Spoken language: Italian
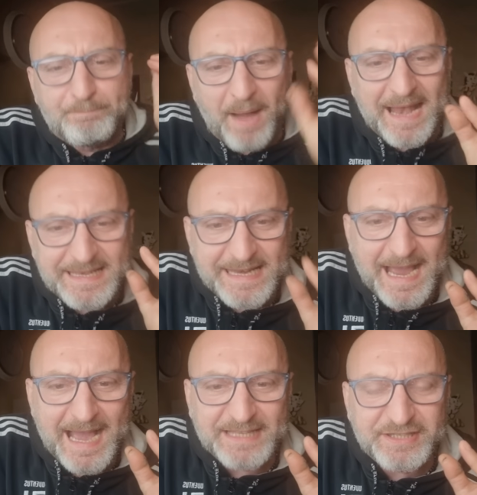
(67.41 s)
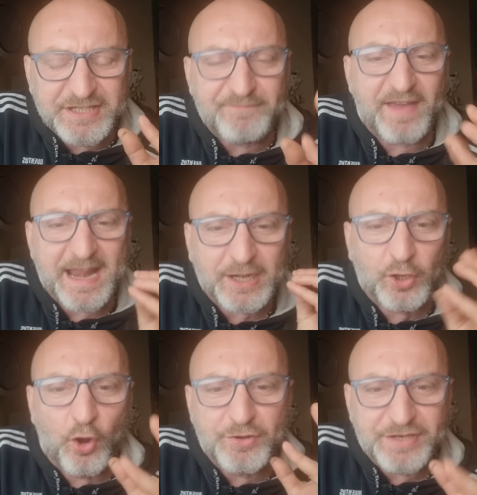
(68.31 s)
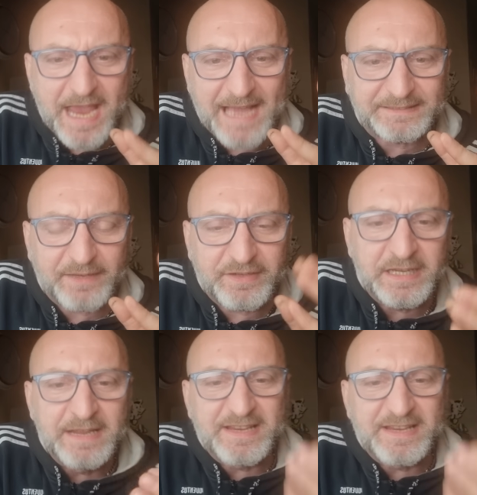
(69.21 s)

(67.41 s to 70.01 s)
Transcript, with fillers: pagliacci, vergognatevi,